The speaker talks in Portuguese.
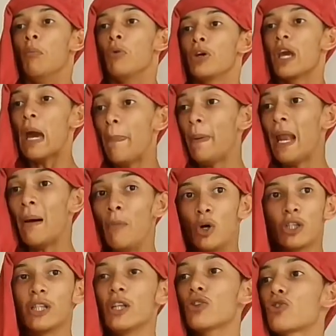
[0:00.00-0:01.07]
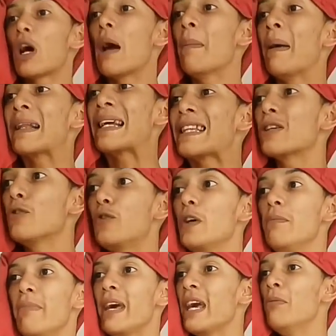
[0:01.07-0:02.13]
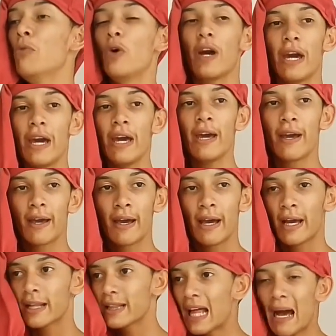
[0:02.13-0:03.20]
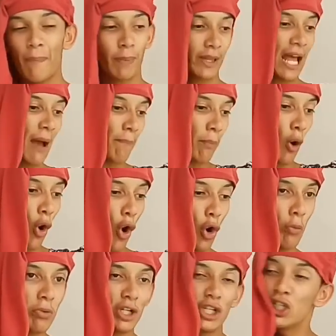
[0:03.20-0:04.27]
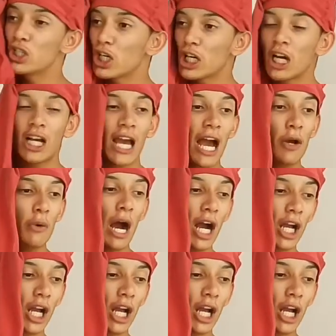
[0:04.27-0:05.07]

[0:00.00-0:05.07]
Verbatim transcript: Mulher, pelo amor de Deus, tu vai matar até o fim mesmo, é? Tapa da porra, o bichinho chega e caiu